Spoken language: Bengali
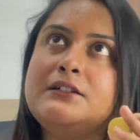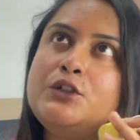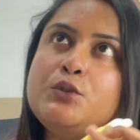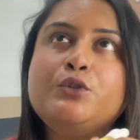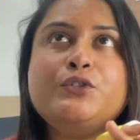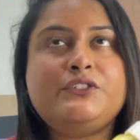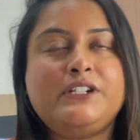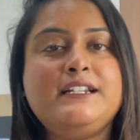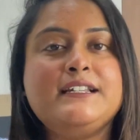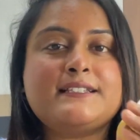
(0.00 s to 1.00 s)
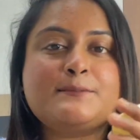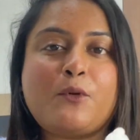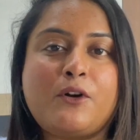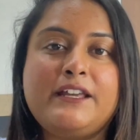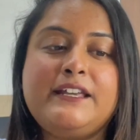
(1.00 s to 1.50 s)
টু টু থ্রি ডেজ
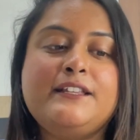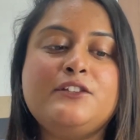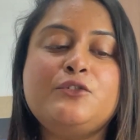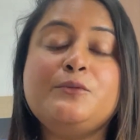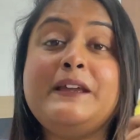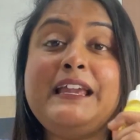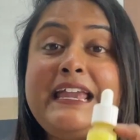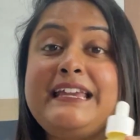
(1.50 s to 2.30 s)
পরে কিন্তু তুমি